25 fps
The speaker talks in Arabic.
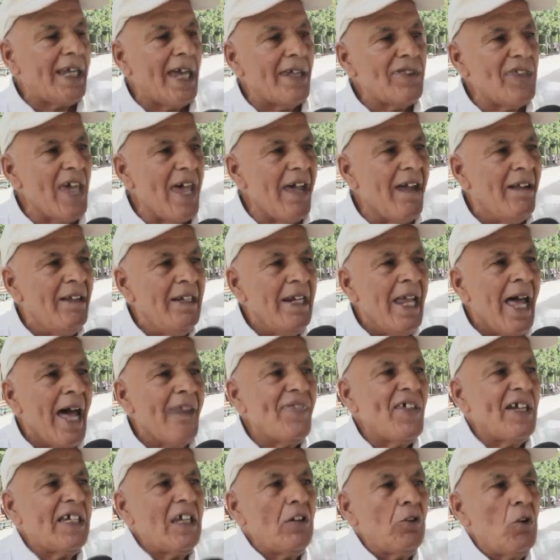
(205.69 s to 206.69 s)
كذا
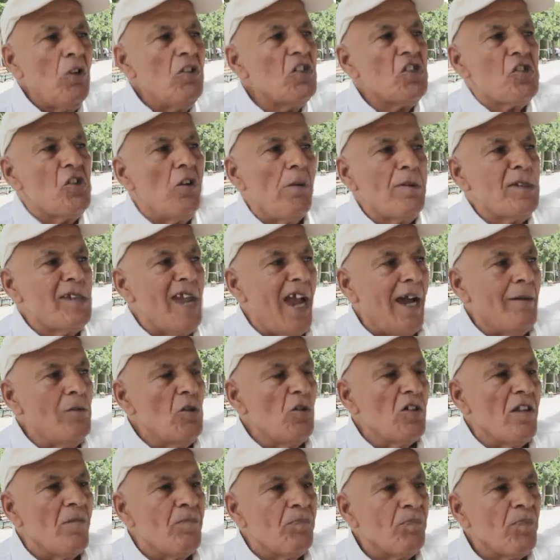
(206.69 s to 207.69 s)
هذاك يقول لي شنو باش
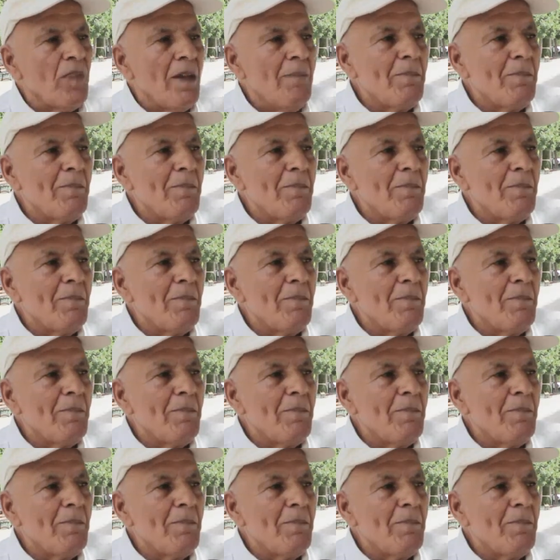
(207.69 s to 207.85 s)
يعملوا لي